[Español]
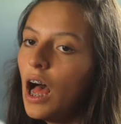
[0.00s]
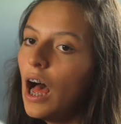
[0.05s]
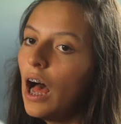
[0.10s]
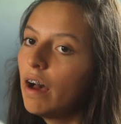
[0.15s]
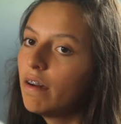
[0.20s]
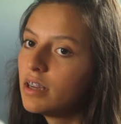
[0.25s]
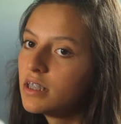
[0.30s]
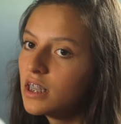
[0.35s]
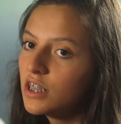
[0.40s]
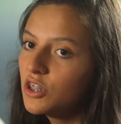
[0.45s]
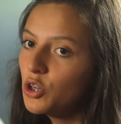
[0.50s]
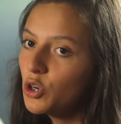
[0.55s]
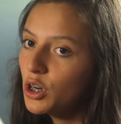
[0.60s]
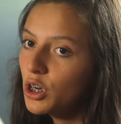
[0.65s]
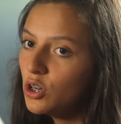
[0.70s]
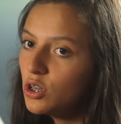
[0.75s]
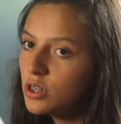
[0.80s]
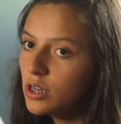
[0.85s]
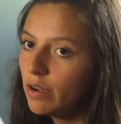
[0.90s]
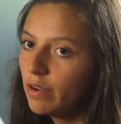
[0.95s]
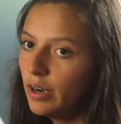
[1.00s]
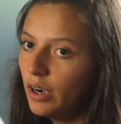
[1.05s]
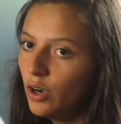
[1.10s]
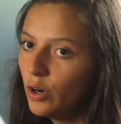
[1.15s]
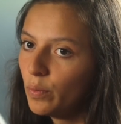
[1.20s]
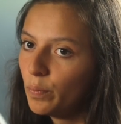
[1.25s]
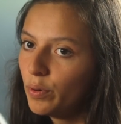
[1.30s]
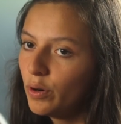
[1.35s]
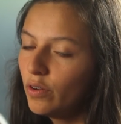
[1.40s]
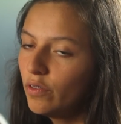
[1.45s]
A veces yo creo
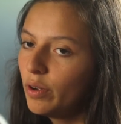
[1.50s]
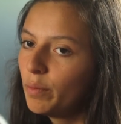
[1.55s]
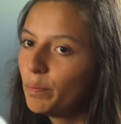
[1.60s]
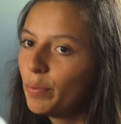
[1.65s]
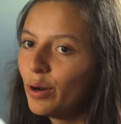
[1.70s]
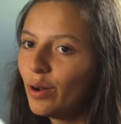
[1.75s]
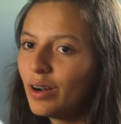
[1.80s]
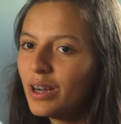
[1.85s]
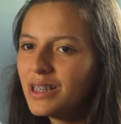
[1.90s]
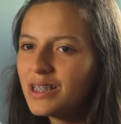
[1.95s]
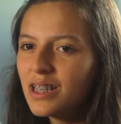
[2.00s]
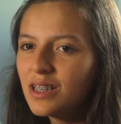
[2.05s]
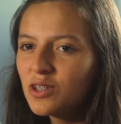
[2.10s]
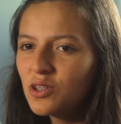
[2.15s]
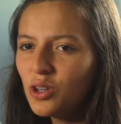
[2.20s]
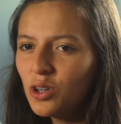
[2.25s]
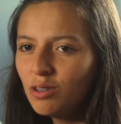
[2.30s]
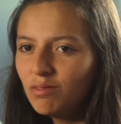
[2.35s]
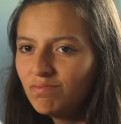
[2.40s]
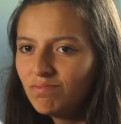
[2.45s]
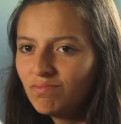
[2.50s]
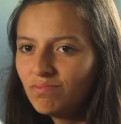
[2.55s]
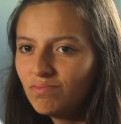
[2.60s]
saberlo, profe, pero a veces no.